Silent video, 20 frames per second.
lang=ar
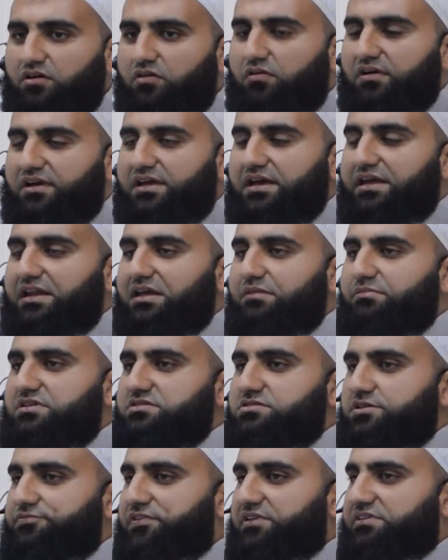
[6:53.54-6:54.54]
وكان
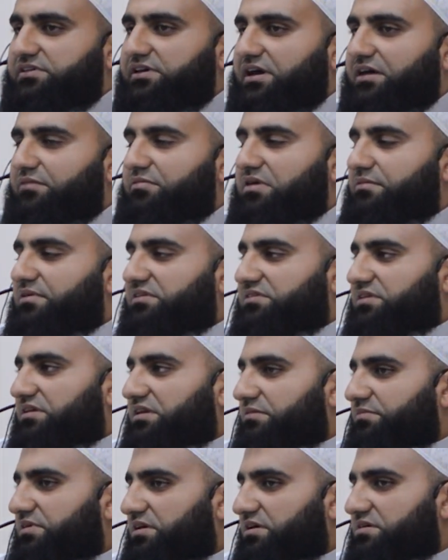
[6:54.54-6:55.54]
من صفة عمامة
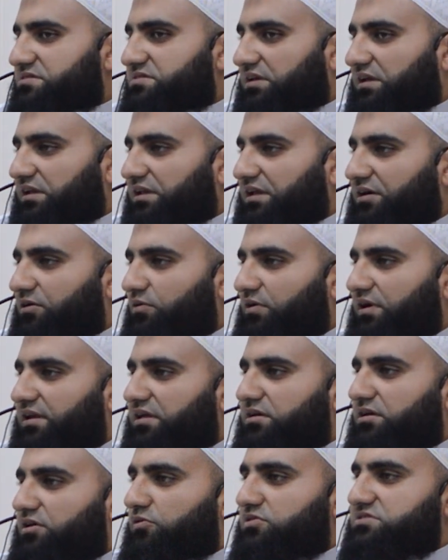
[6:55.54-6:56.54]
النبي صلى الله
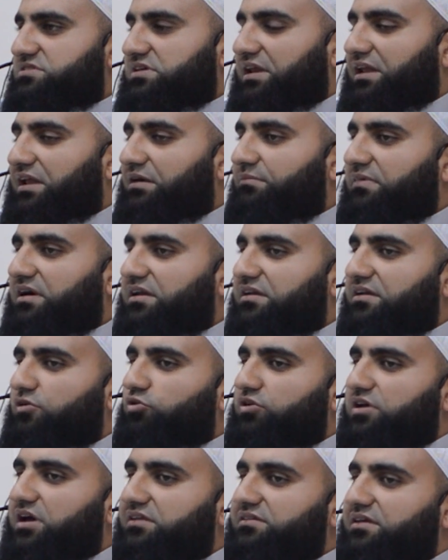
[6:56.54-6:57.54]
عليه وسلم
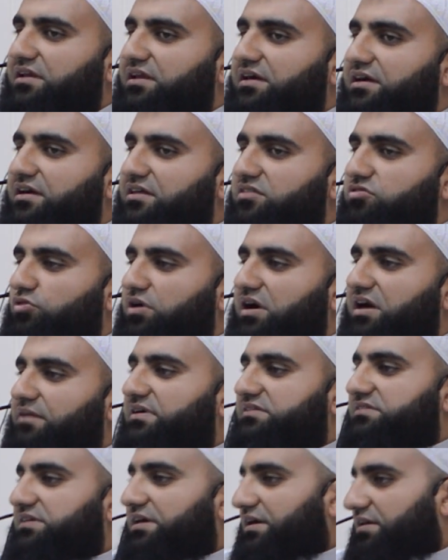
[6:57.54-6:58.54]
أنه كان لها
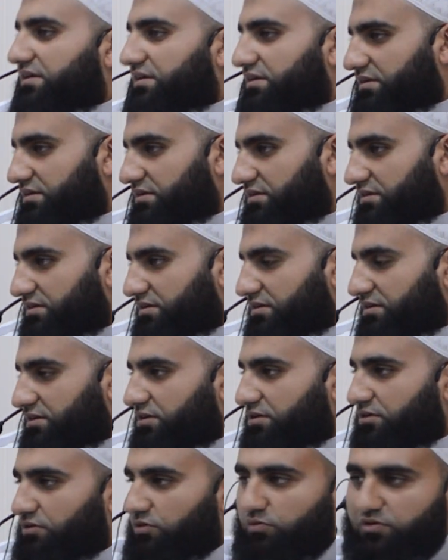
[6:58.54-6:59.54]
ذؤابتان
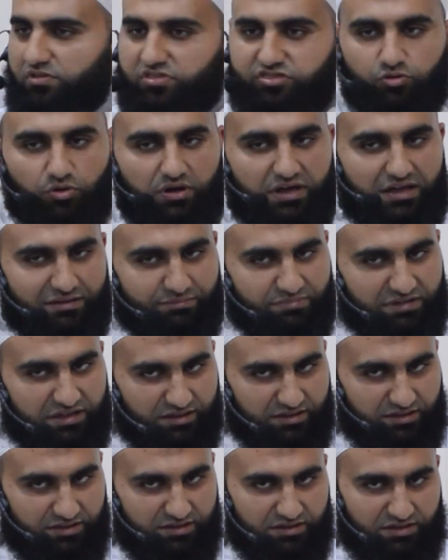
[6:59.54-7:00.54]

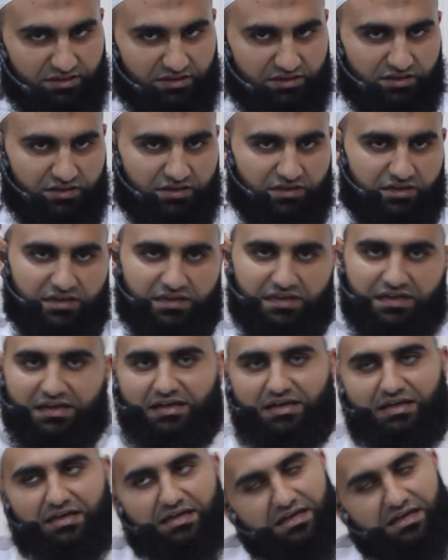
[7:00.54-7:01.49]
والذؤابة هي